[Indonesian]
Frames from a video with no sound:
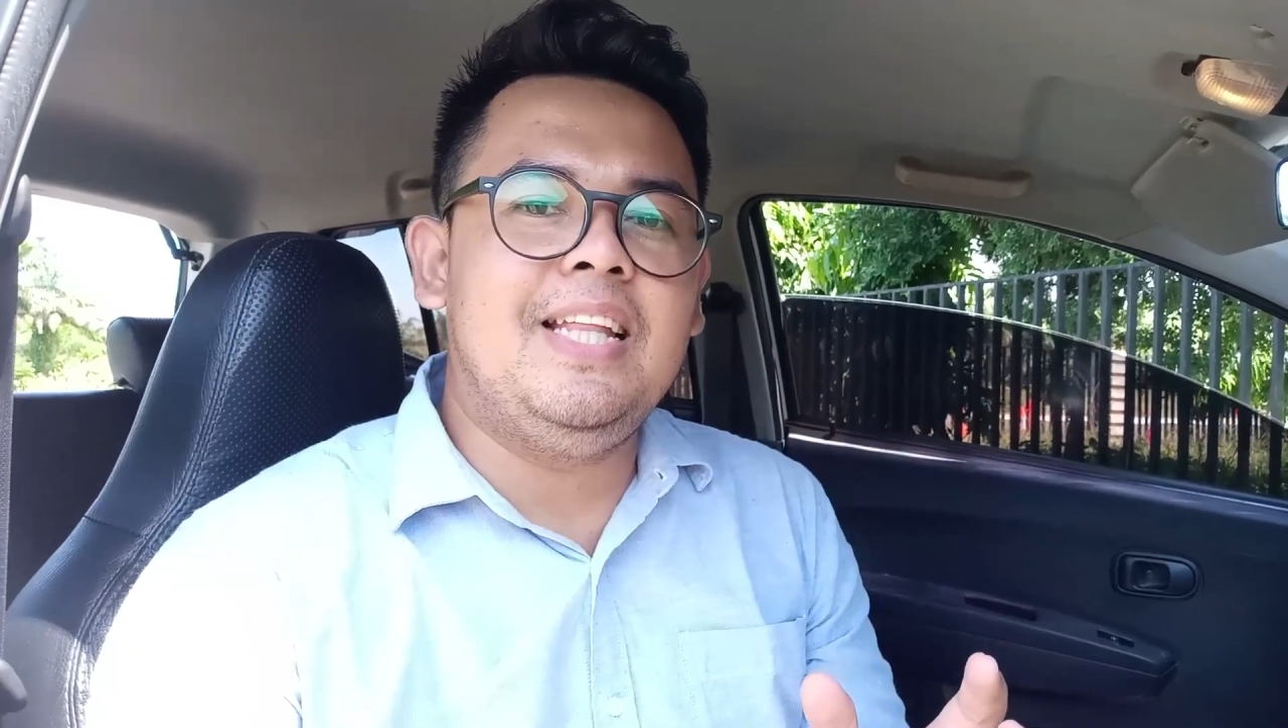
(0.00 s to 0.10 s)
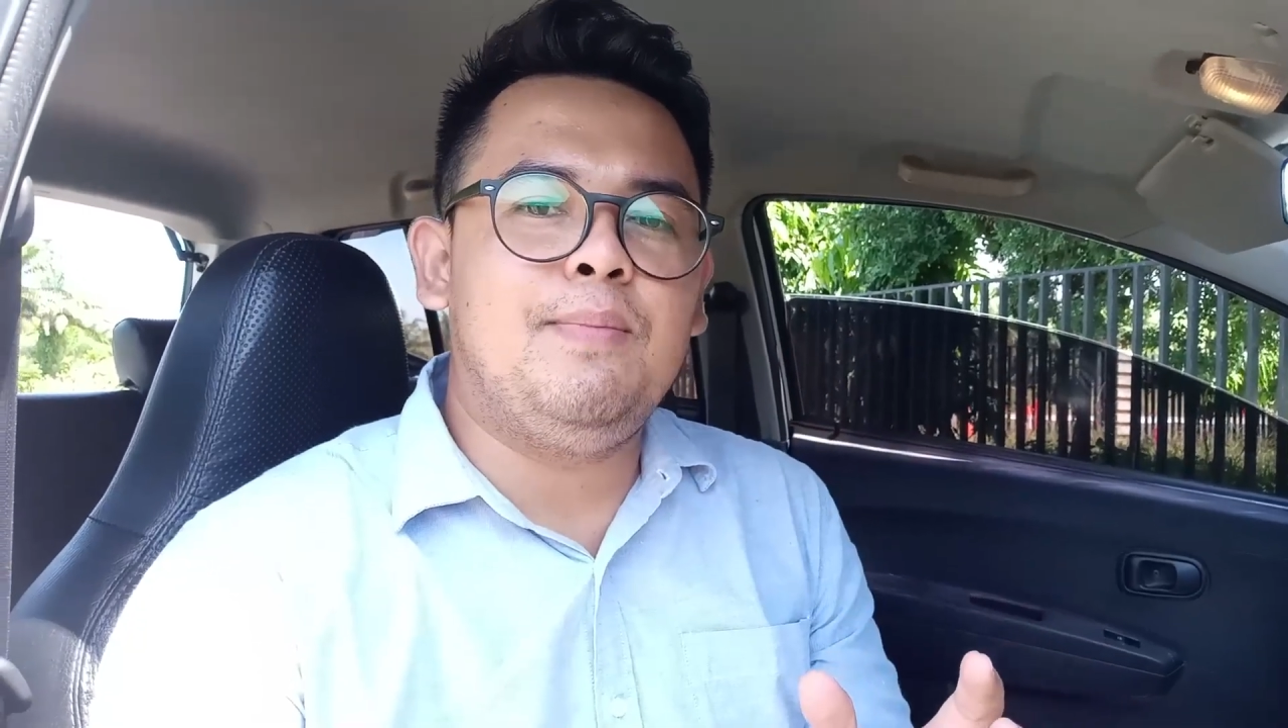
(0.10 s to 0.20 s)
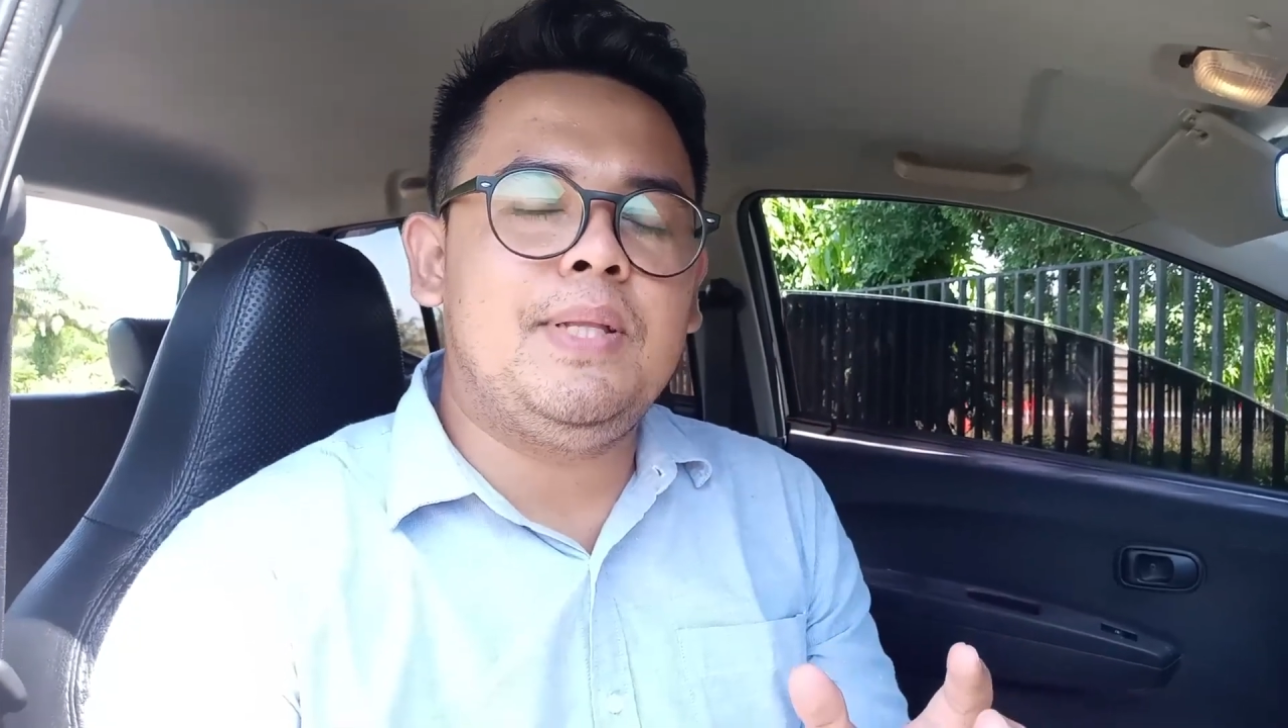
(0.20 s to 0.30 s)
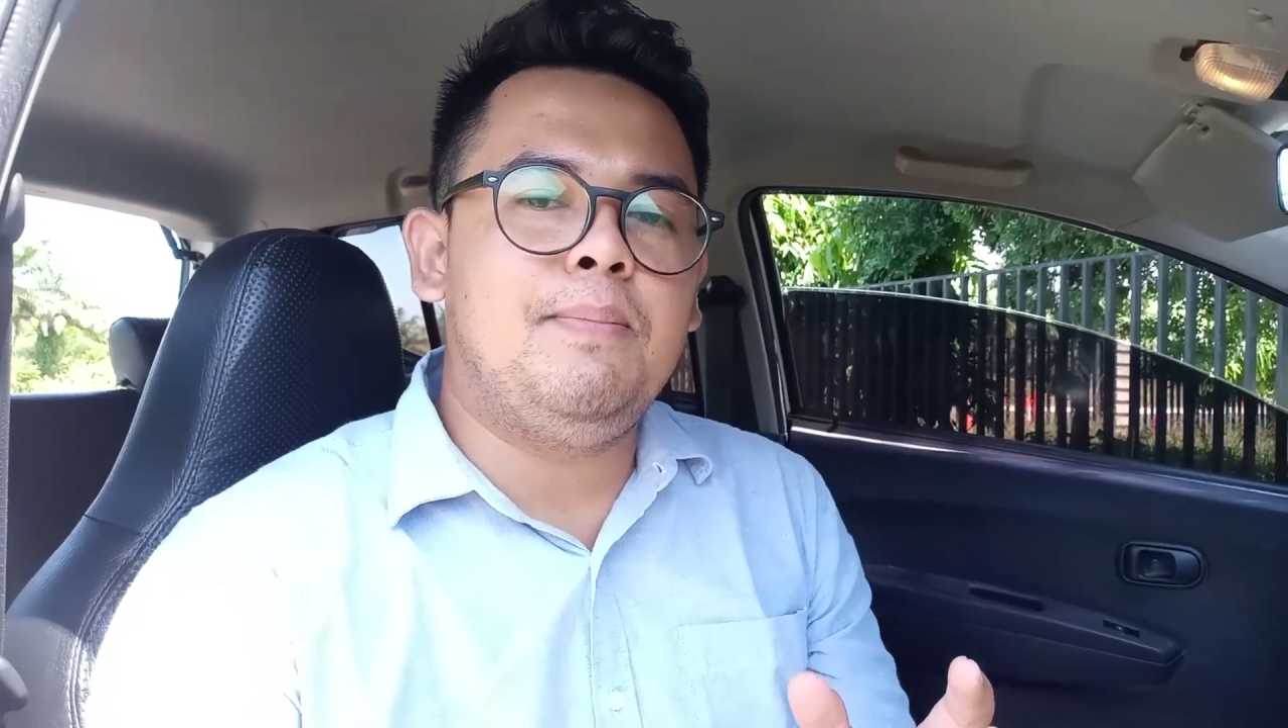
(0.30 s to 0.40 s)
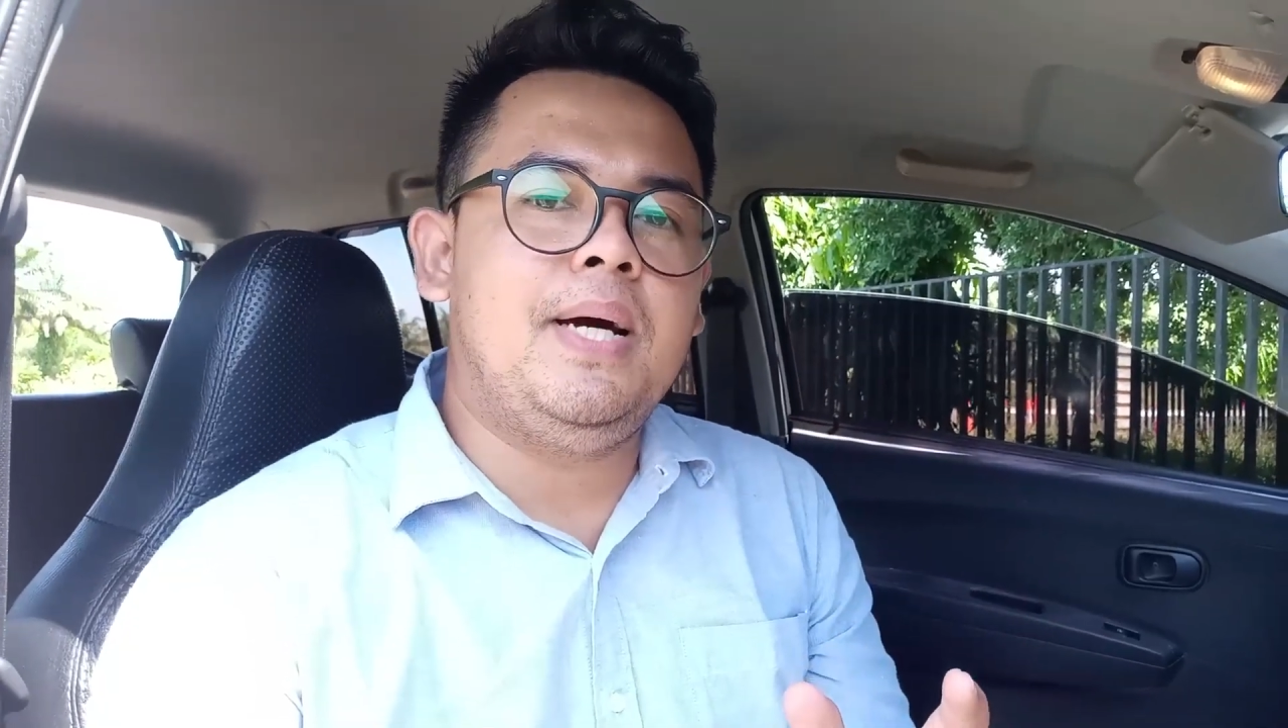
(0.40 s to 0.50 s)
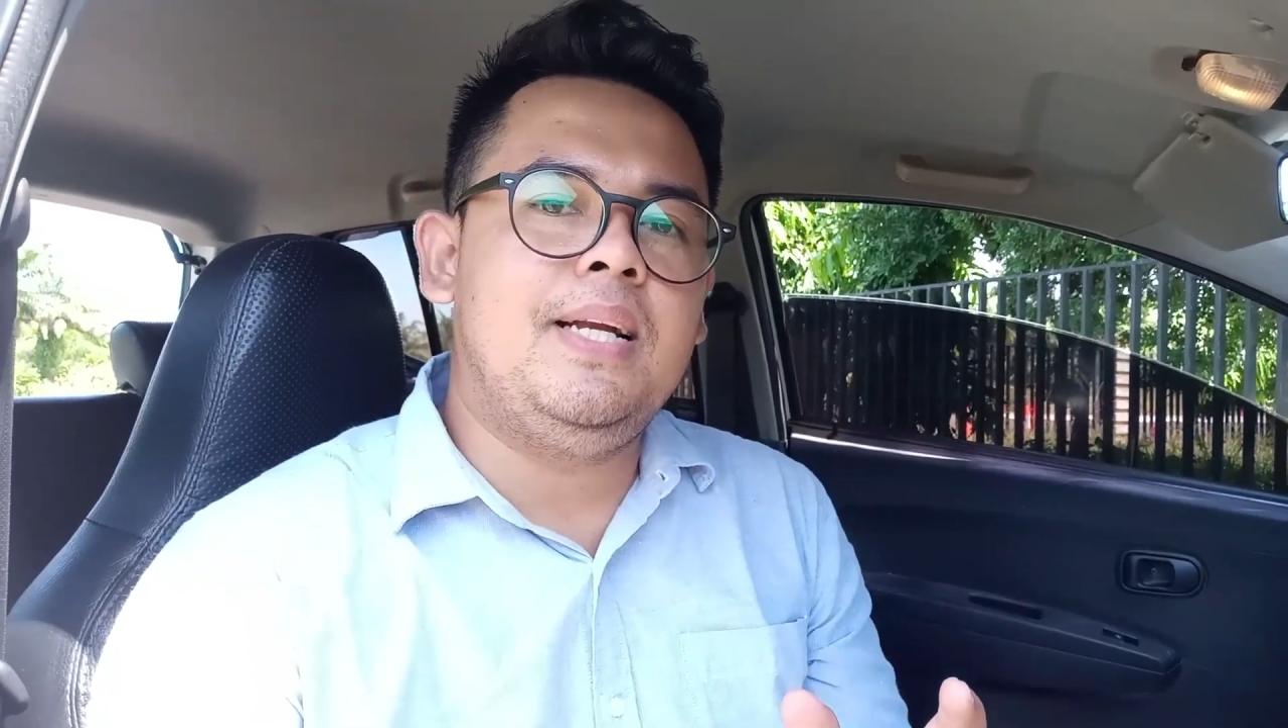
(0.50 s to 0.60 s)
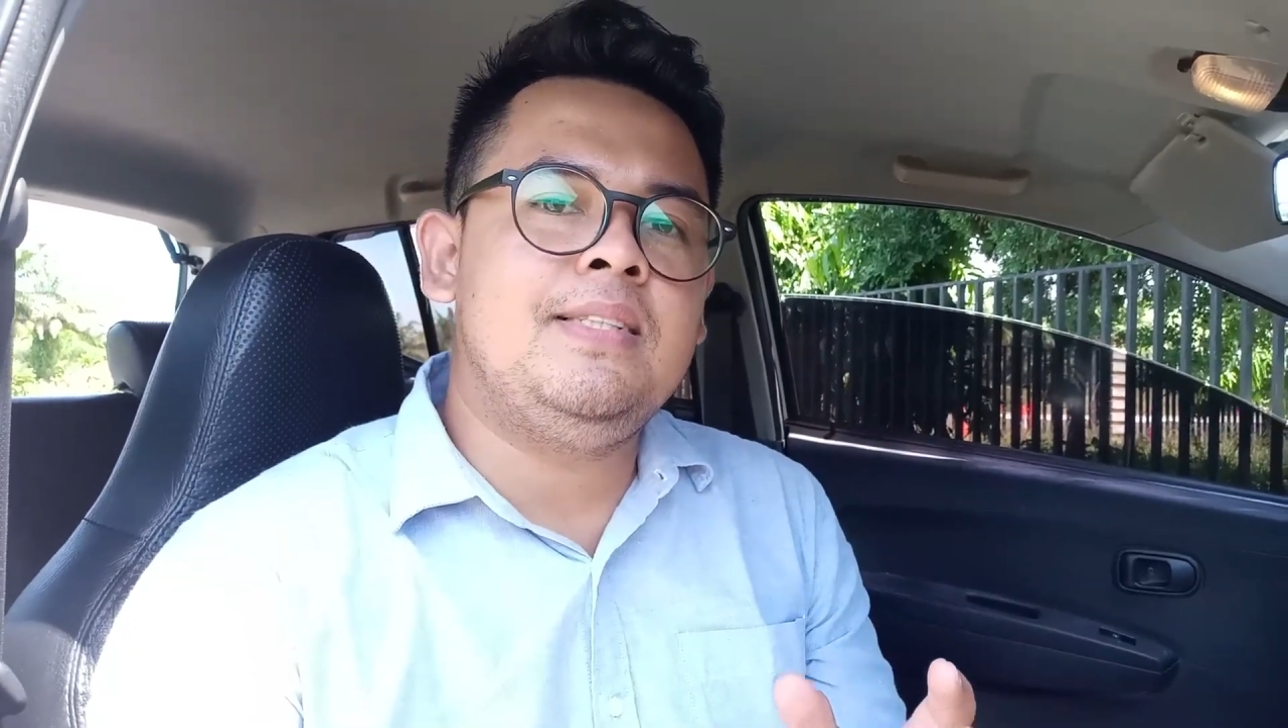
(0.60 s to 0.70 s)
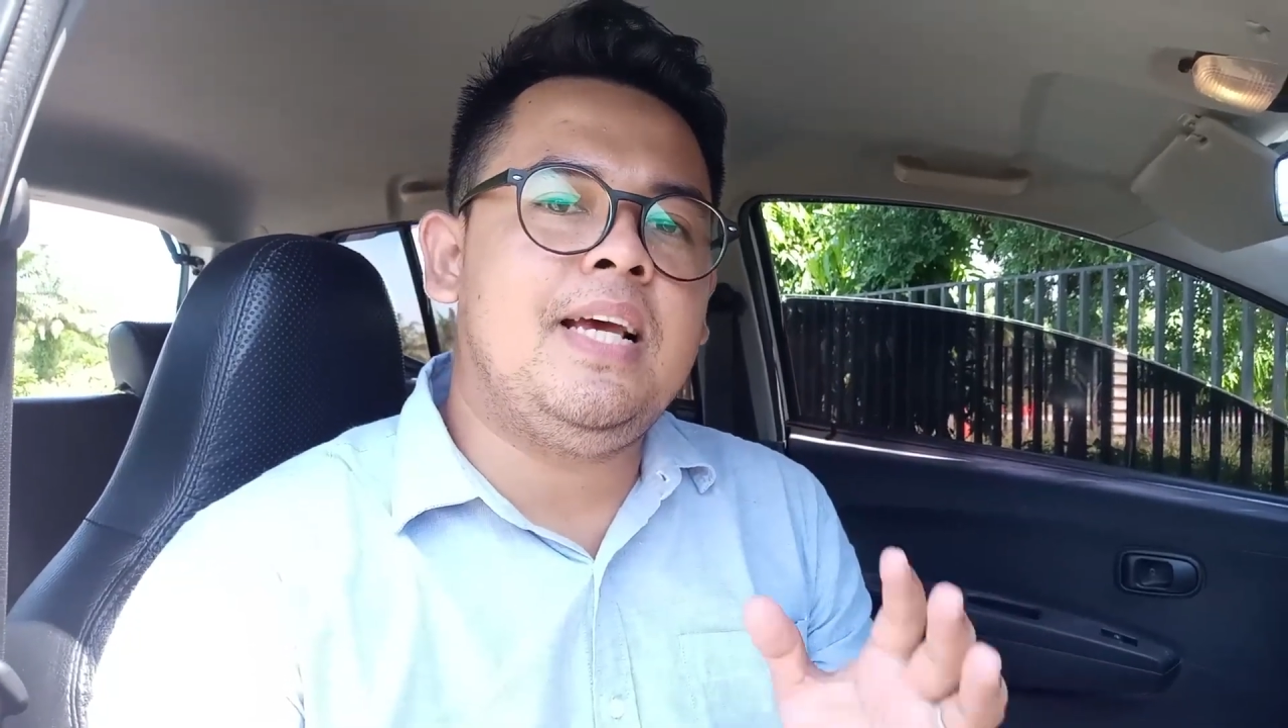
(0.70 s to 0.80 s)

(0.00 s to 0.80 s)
teman-teman